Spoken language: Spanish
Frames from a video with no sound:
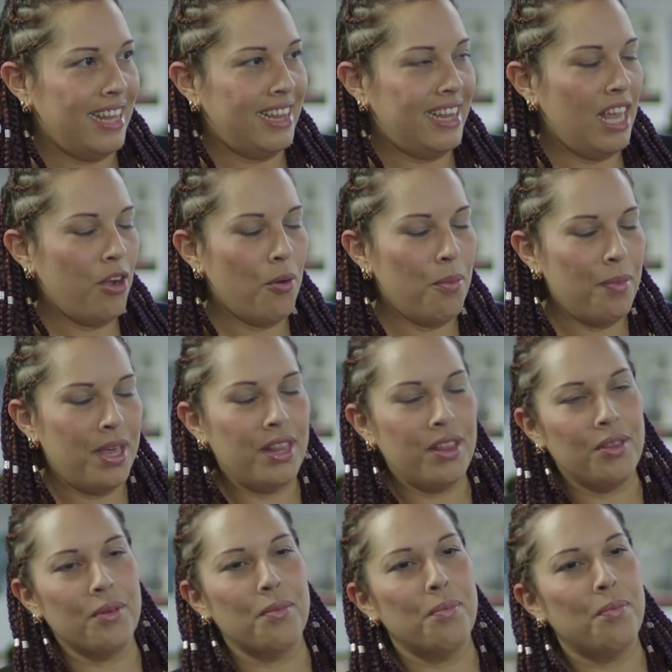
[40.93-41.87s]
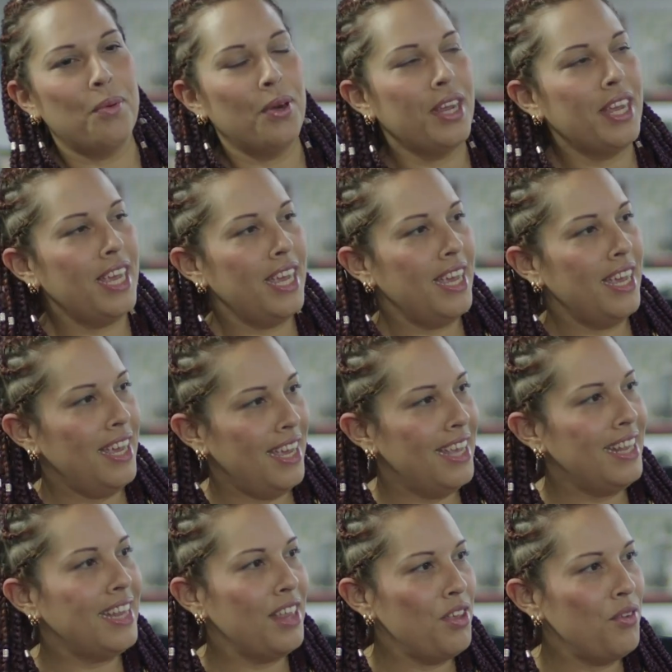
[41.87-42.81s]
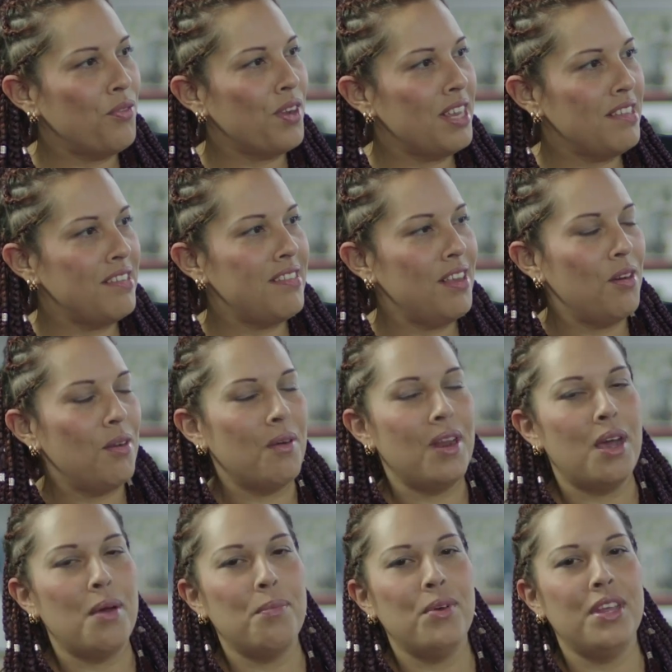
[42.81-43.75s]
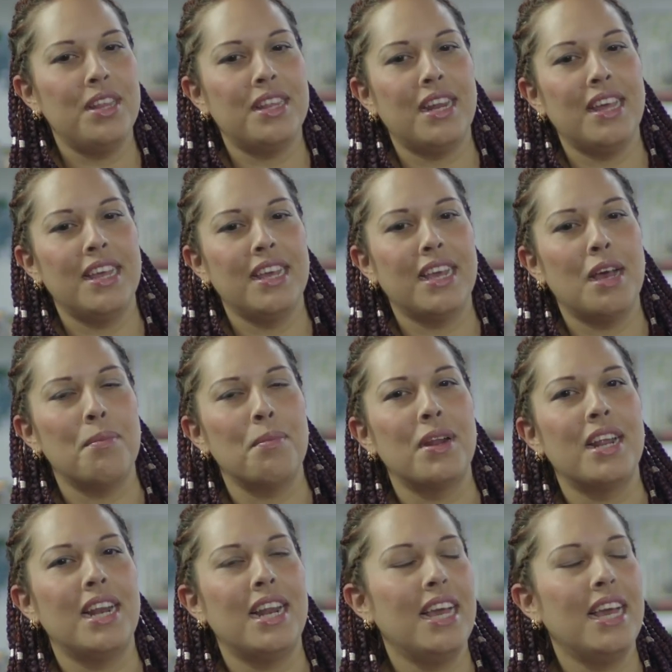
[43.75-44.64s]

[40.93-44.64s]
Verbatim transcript: Te comento, porque esta diferencia y lo hablábamos detrás de cámara.